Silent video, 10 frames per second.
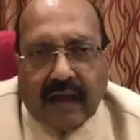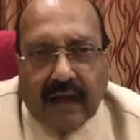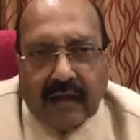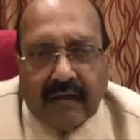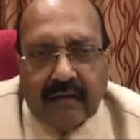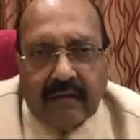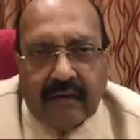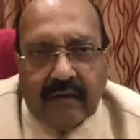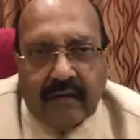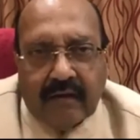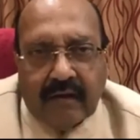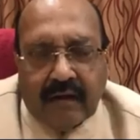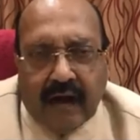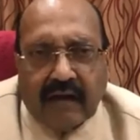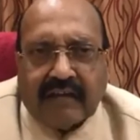कहता है
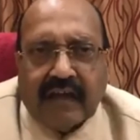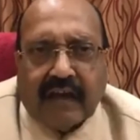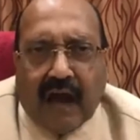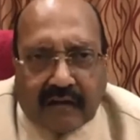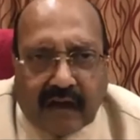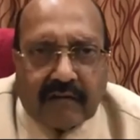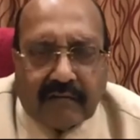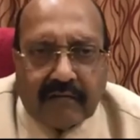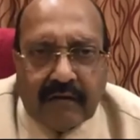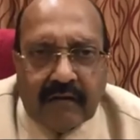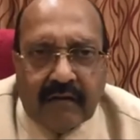ऐसे राक्षस